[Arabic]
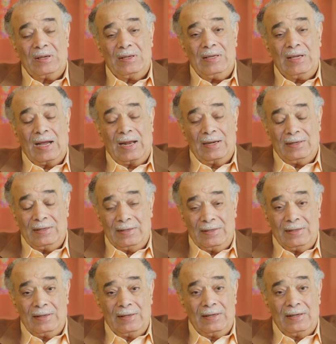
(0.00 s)
يعني
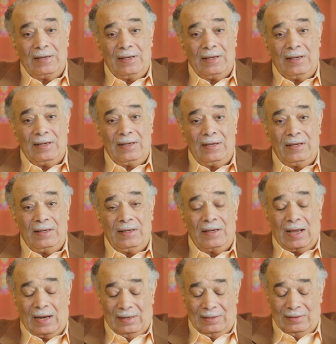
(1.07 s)

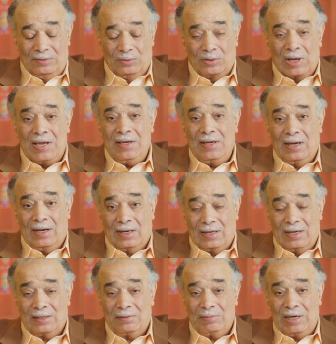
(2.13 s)
يعني يضيع
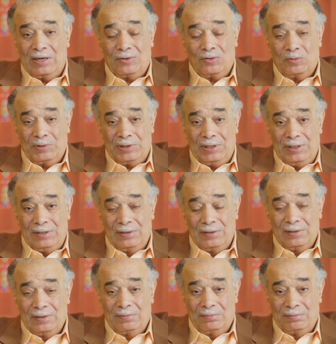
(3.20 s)
حكاية مالك يوم الدين
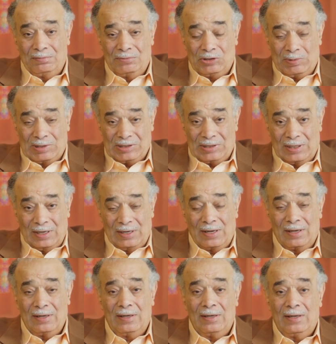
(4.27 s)
مش بس
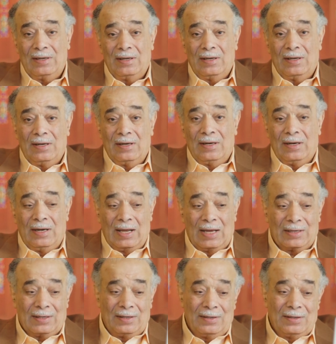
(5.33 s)
كده
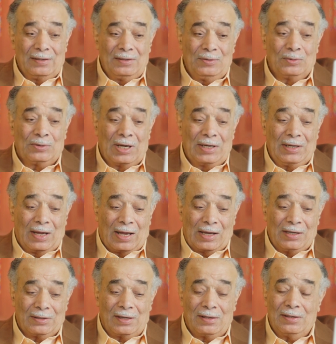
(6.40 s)
لكن يضيع
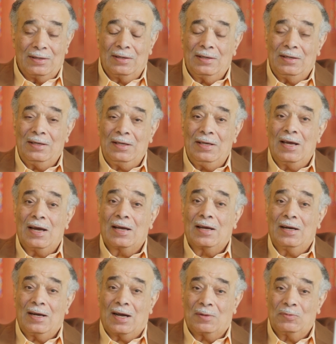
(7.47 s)
أيضا إياك
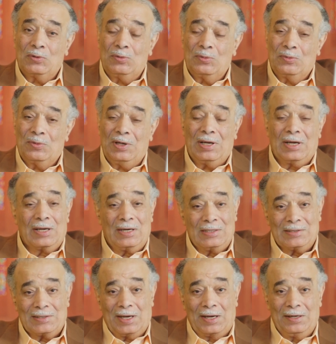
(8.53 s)
نعبد وإياك
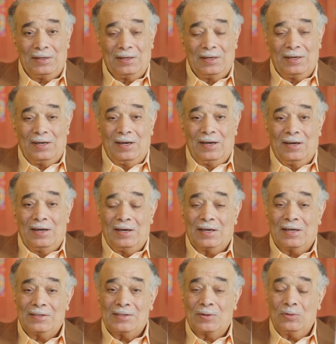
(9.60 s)
نستعين
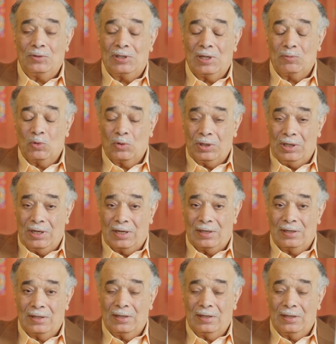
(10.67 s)
لأنك إذا كنت موقنا